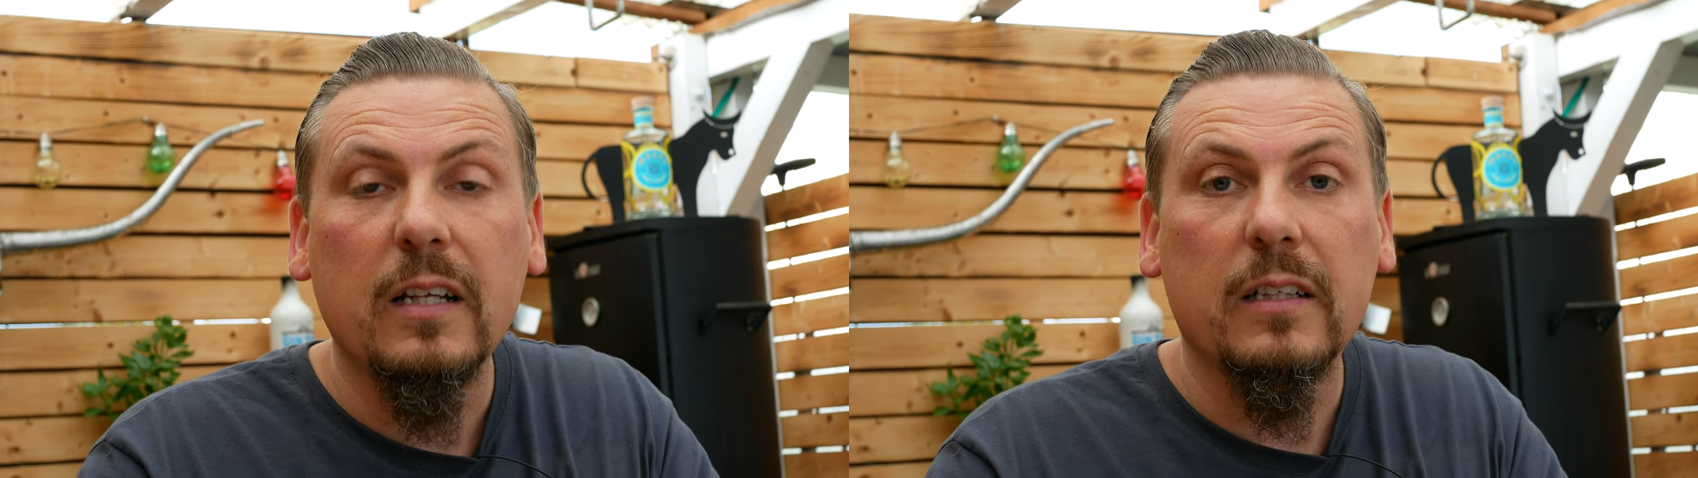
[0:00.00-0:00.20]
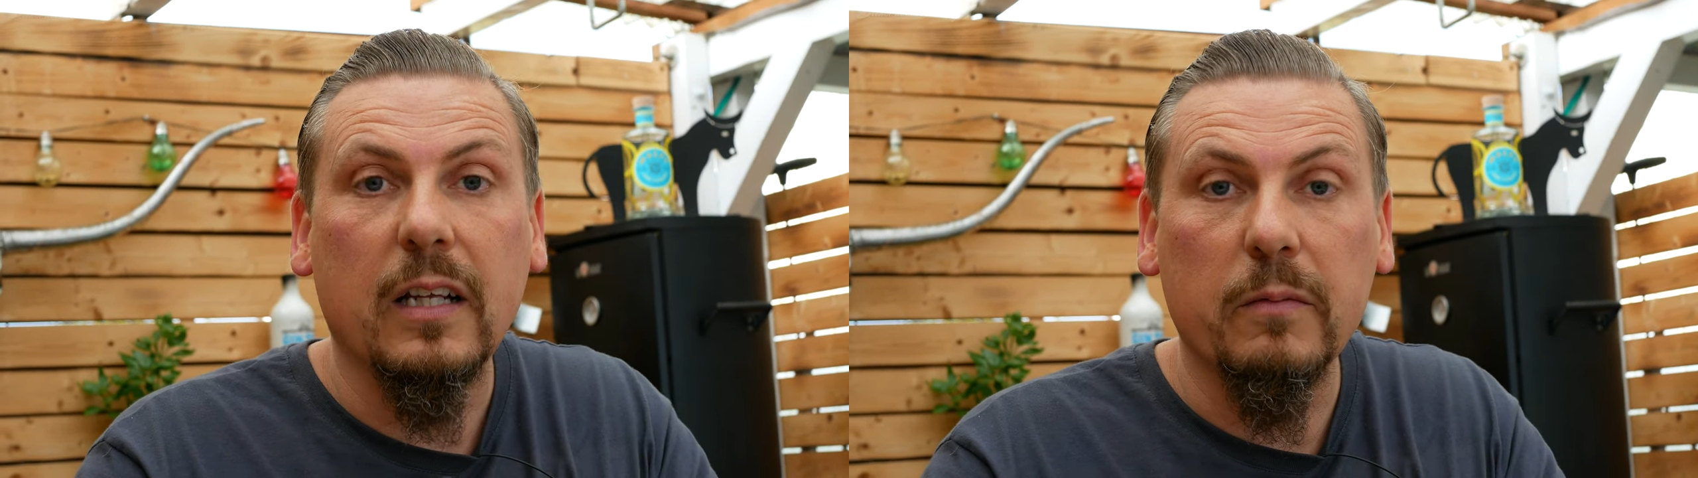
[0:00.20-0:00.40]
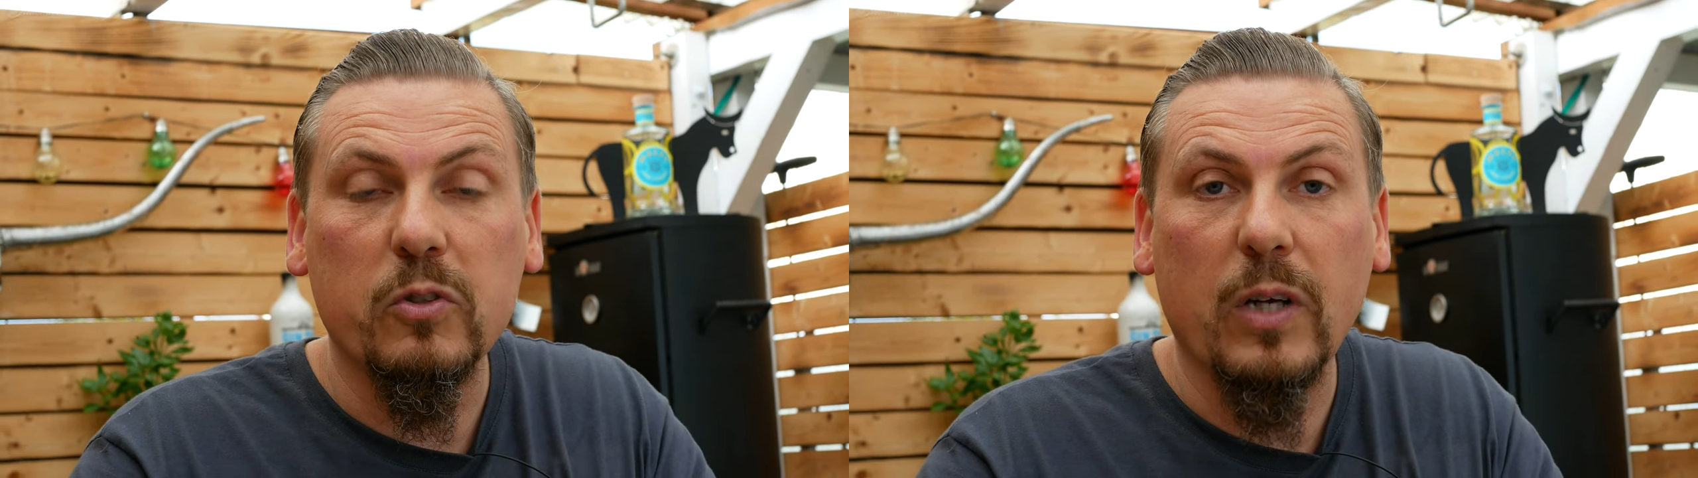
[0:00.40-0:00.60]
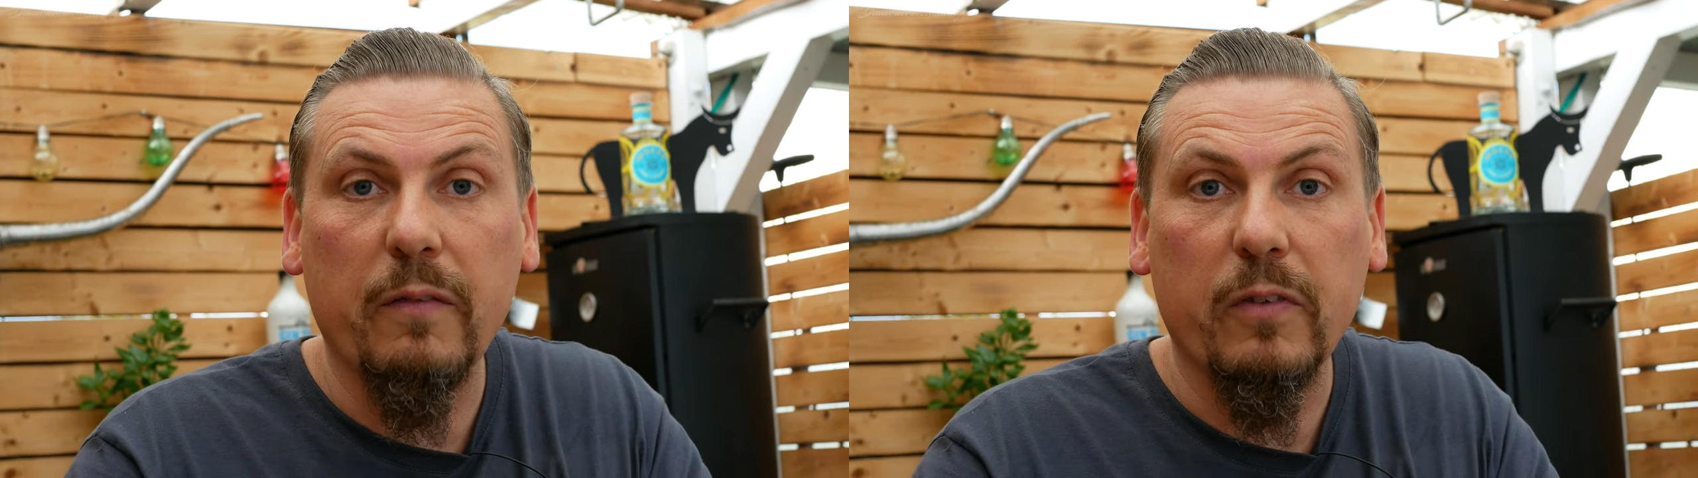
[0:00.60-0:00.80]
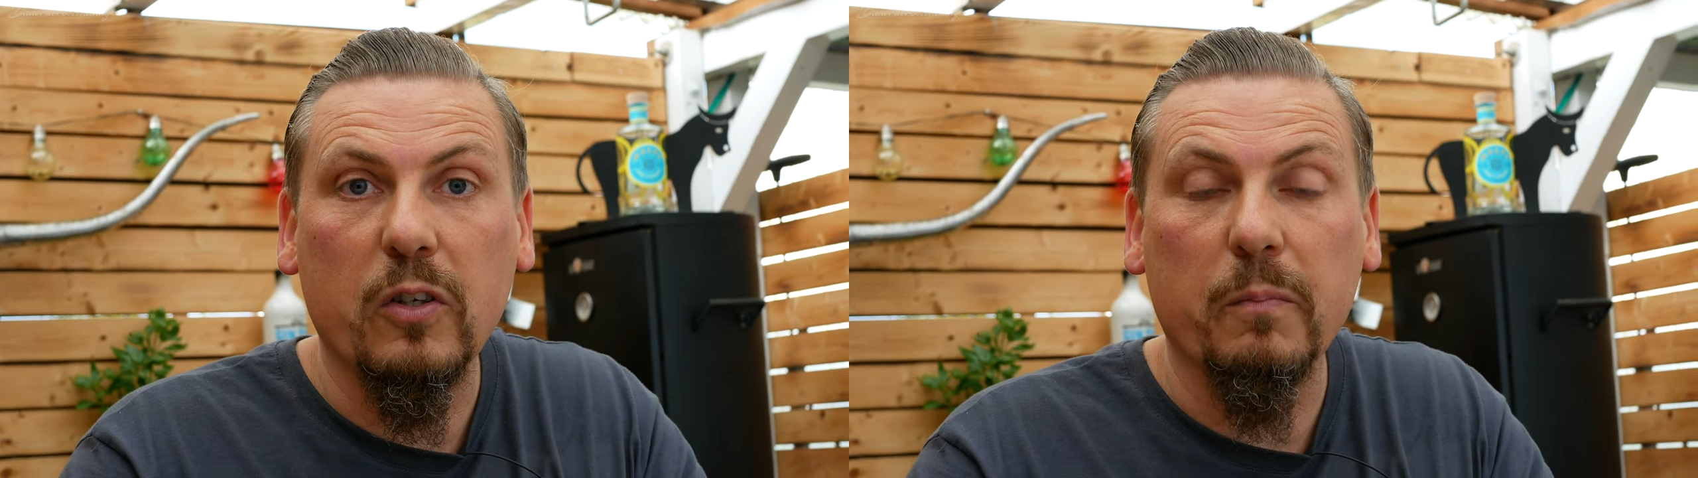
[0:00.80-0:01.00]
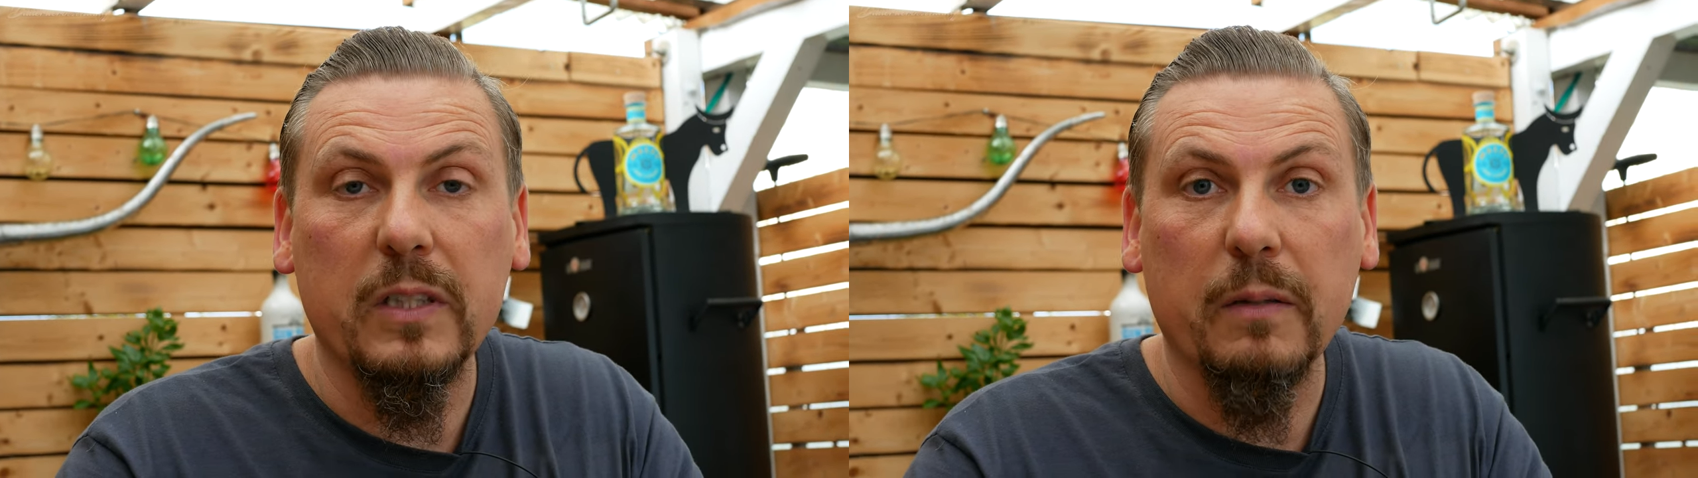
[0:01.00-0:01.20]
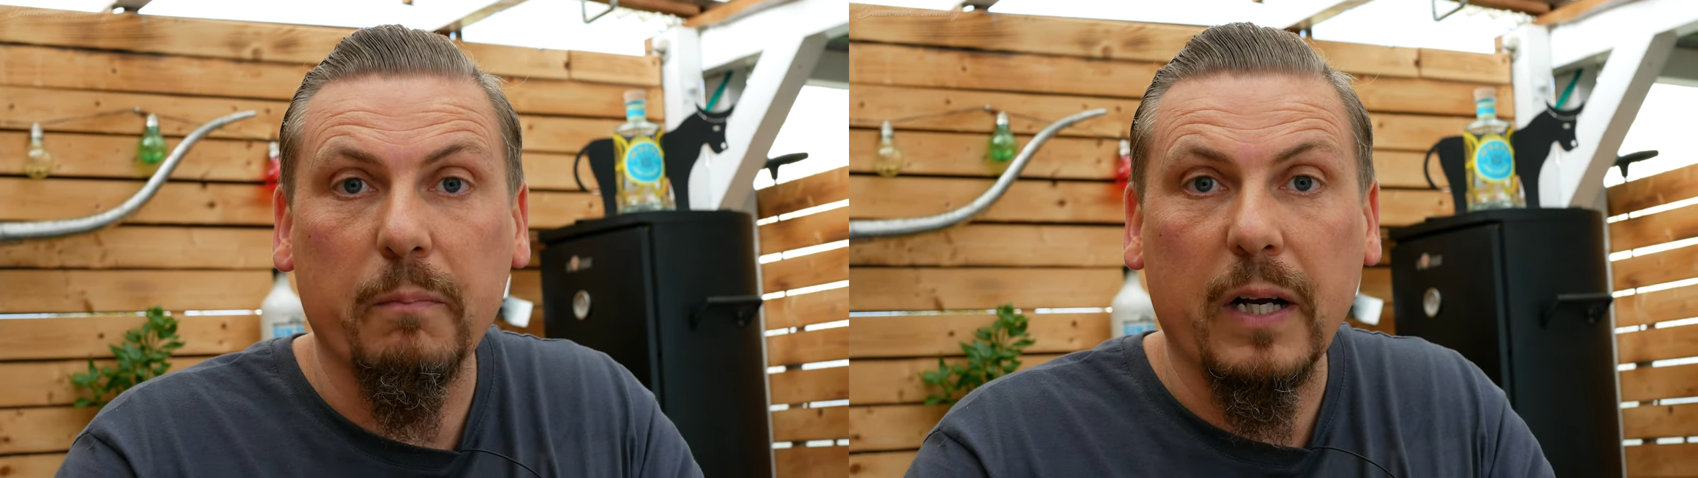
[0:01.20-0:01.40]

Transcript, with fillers: dann nimmst du einfach noch ein bisschen